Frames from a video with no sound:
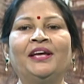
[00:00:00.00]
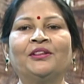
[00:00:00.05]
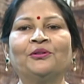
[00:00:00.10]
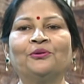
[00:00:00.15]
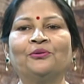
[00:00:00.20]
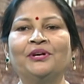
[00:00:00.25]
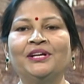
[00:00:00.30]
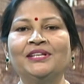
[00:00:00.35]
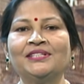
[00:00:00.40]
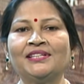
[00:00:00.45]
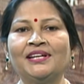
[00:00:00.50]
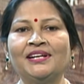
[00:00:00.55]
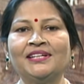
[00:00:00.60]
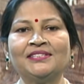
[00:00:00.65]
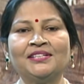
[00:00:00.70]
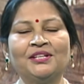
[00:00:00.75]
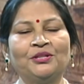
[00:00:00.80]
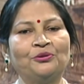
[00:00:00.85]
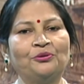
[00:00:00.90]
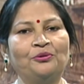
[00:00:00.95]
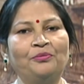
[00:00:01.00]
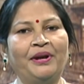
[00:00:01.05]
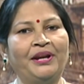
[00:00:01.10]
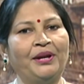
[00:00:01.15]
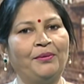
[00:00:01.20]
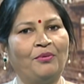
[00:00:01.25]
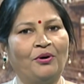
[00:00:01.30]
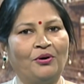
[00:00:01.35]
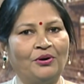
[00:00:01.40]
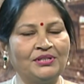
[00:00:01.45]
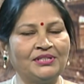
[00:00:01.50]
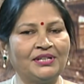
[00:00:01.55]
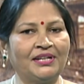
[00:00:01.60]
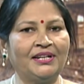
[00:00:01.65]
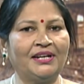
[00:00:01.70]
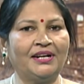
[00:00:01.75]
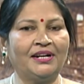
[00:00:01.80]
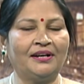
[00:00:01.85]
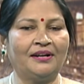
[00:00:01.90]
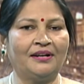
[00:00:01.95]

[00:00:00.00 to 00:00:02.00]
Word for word: तो इस तरह से तो मैंने बहुत ज़्यादा